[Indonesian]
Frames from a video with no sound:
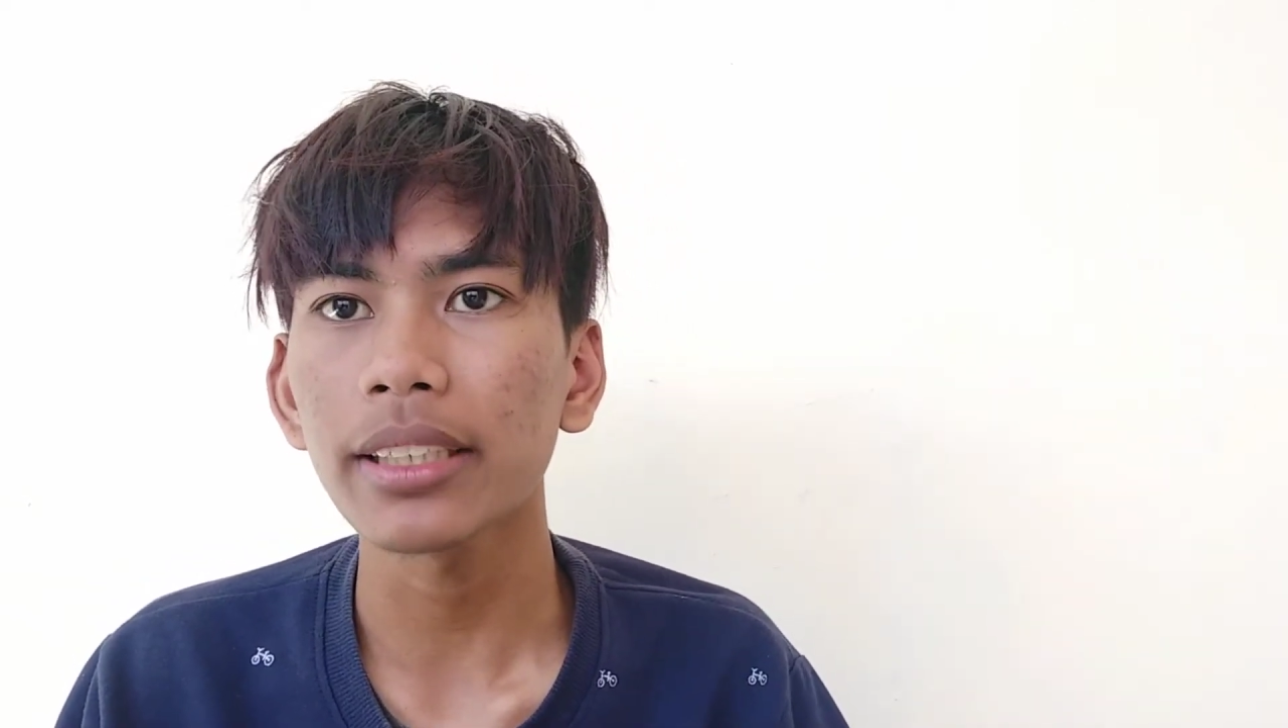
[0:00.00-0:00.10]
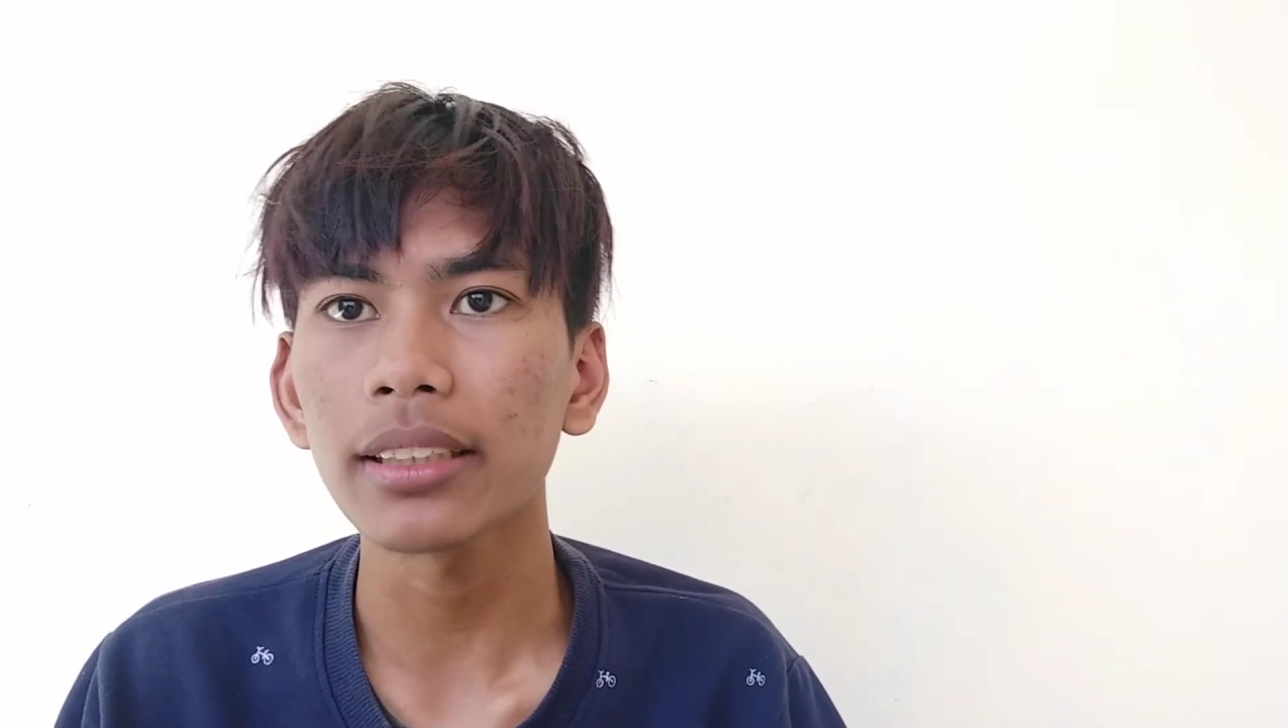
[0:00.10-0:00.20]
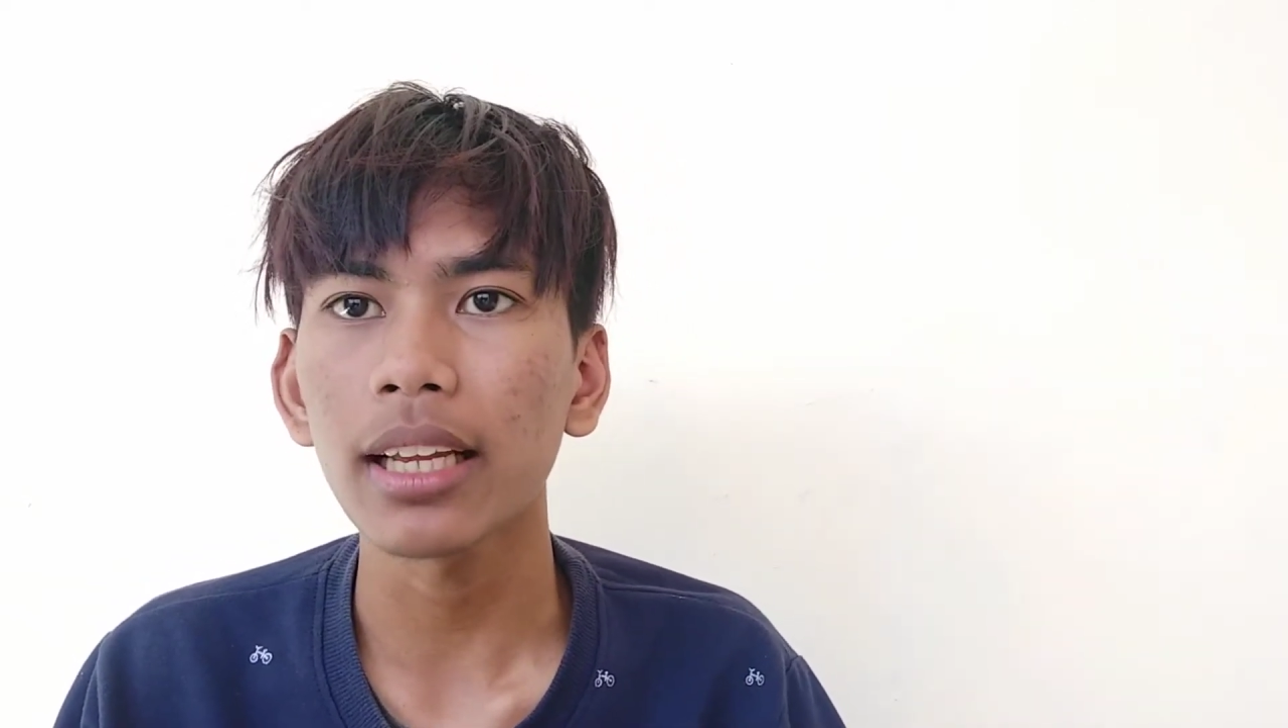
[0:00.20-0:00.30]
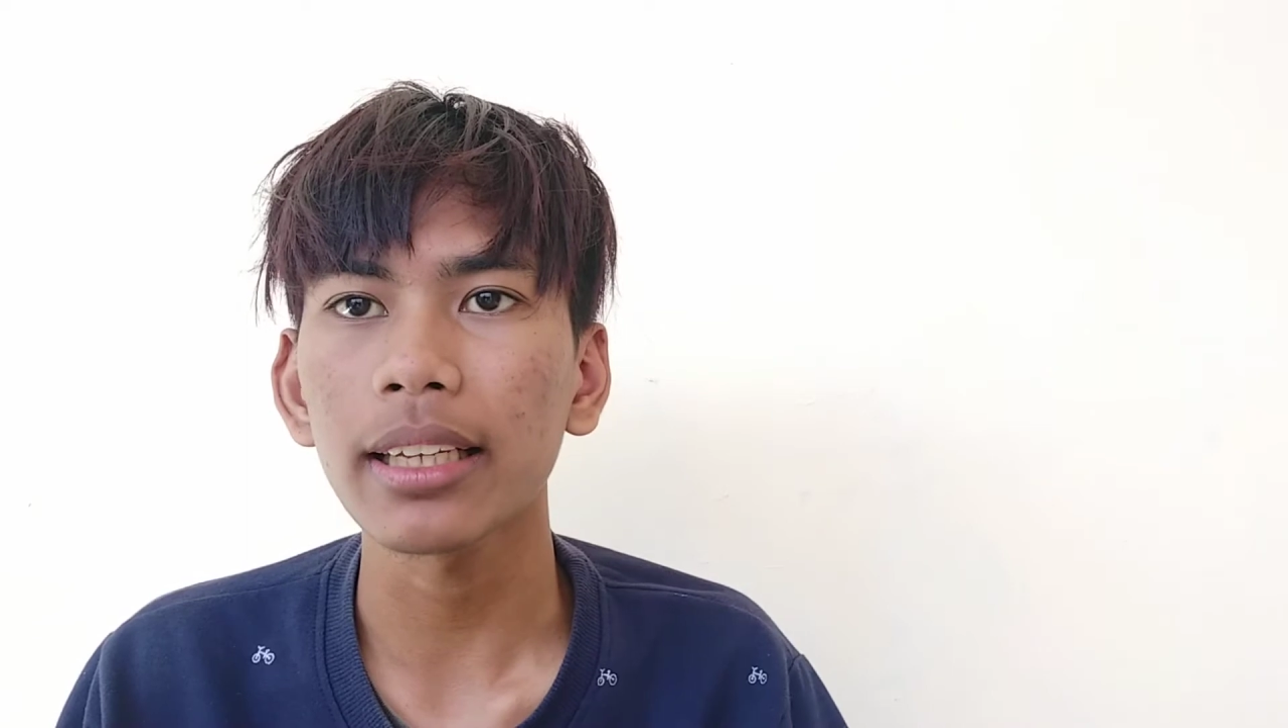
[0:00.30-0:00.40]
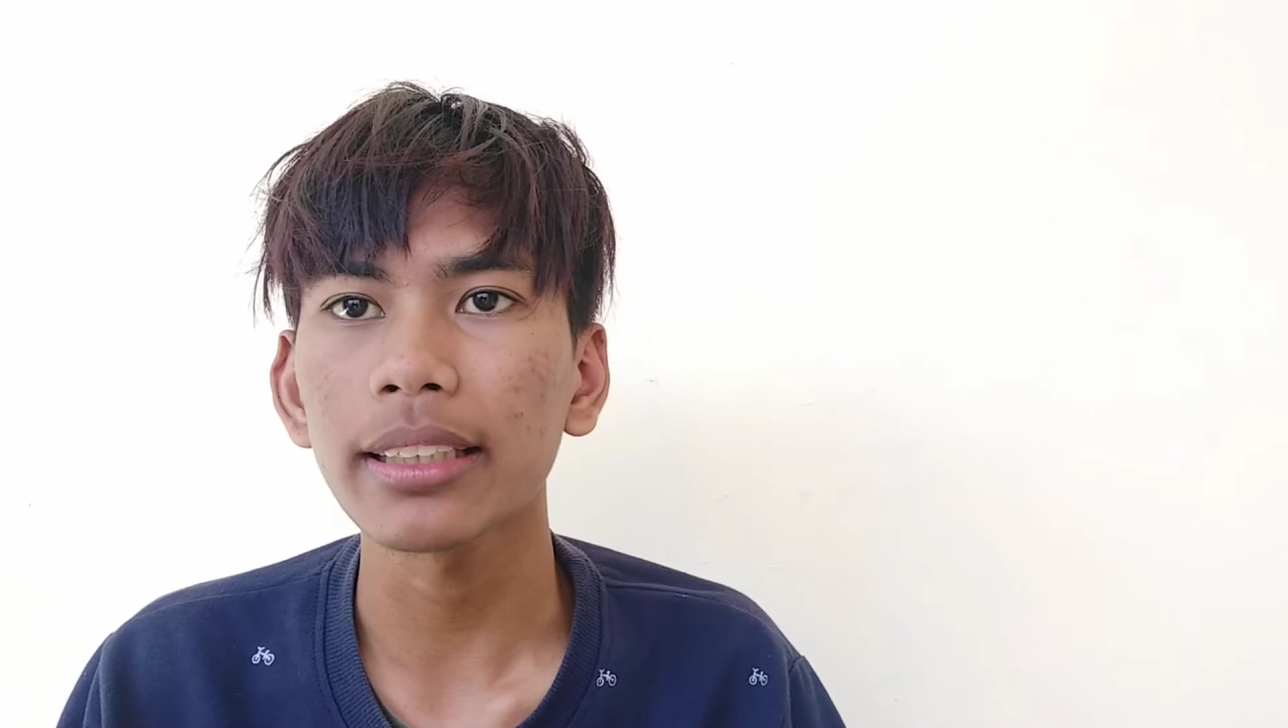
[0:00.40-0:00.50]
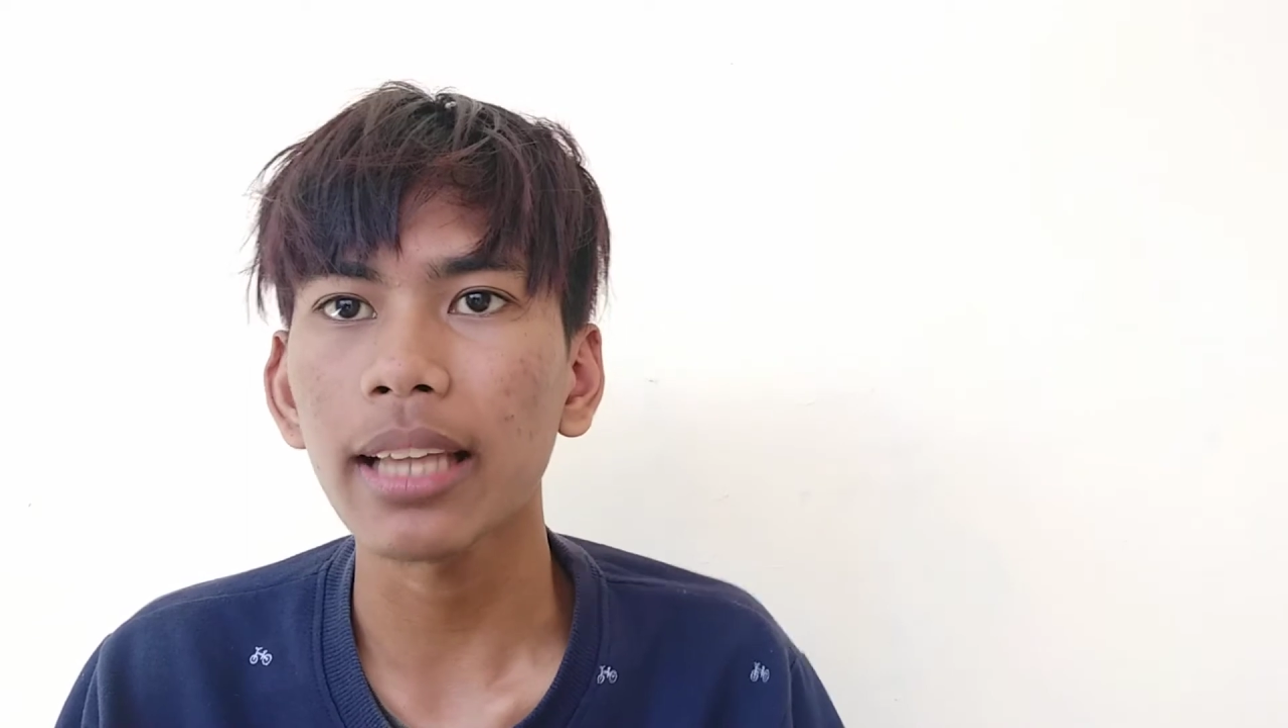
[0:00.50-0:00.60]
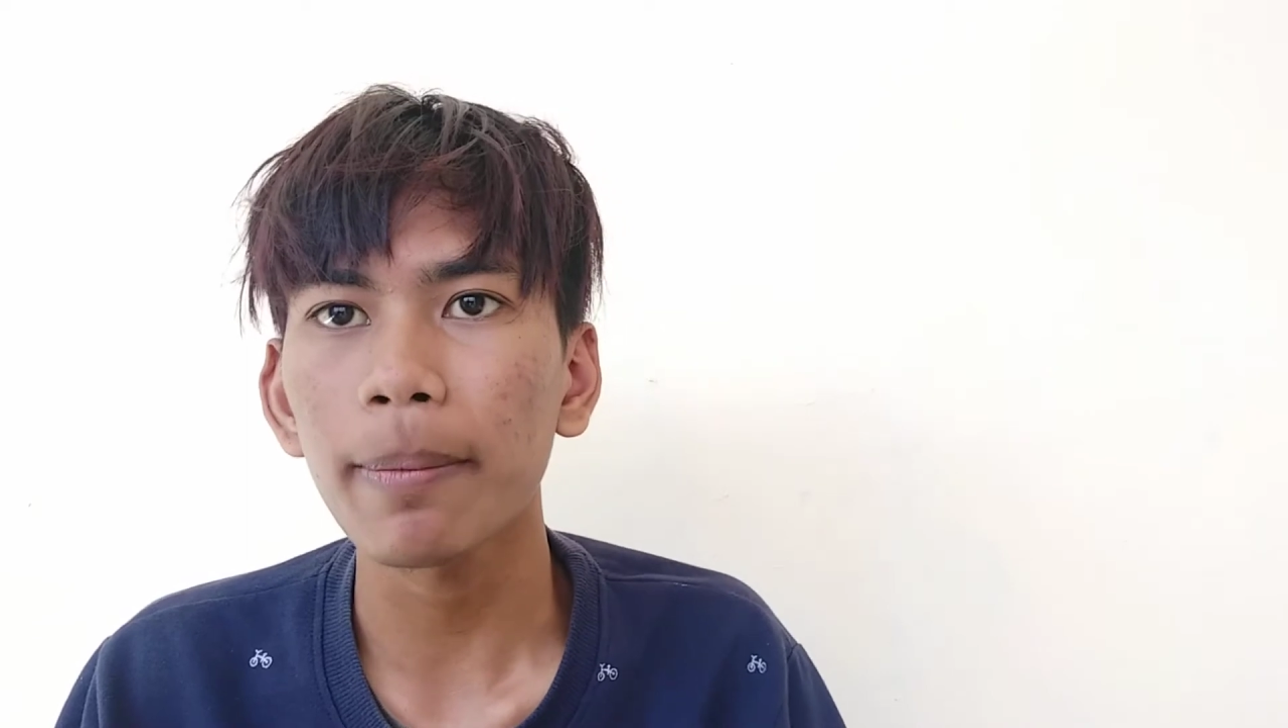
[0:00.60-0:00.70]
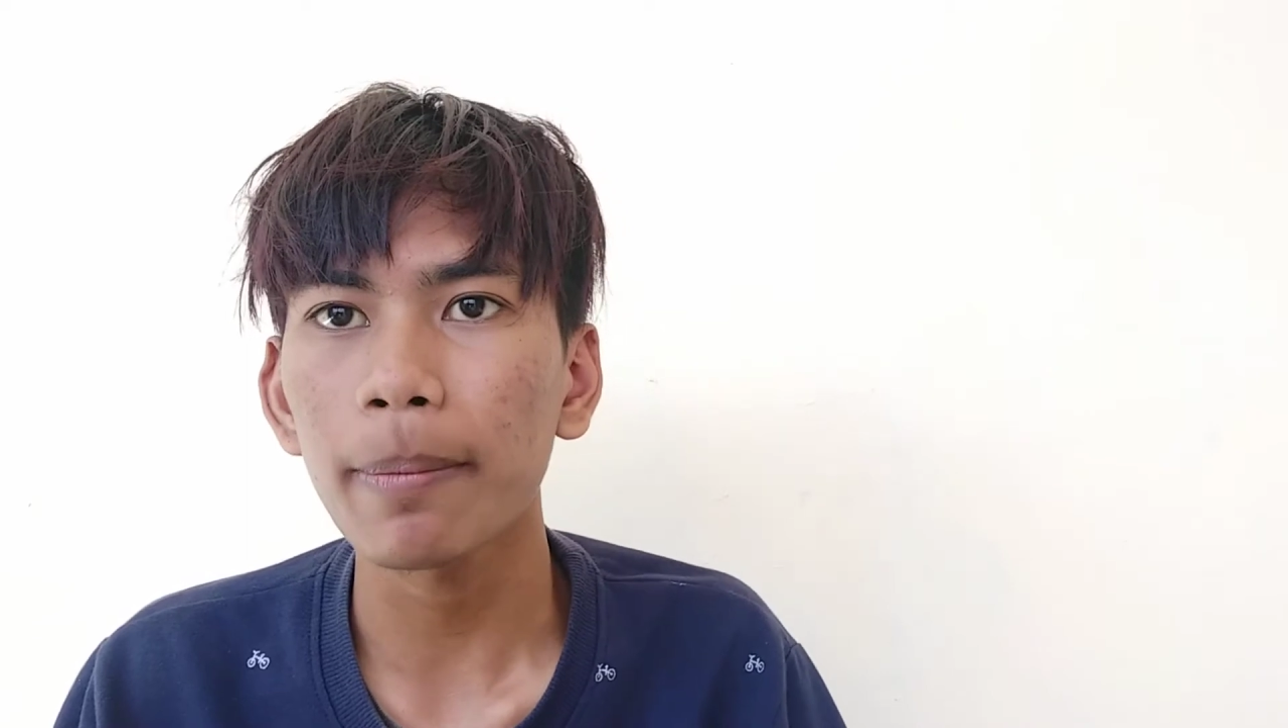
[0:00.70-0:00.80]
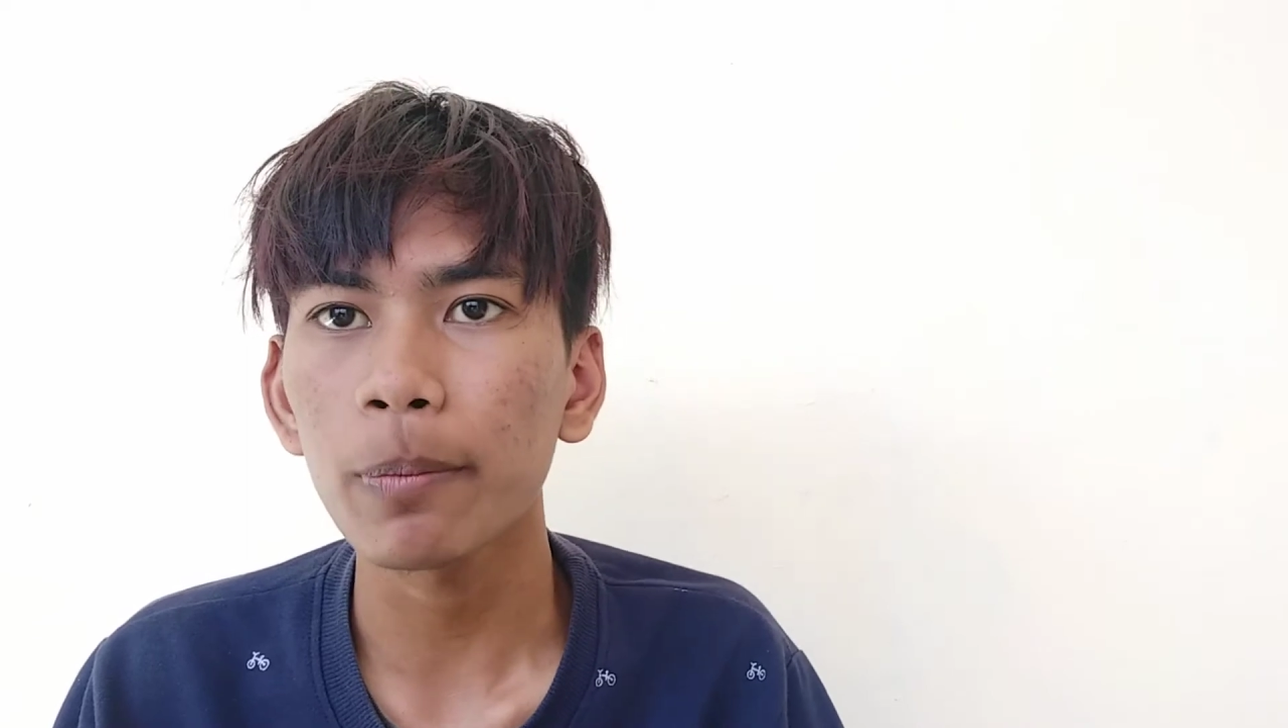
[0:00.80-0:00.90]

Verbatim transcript: menjelaskan tentang kitab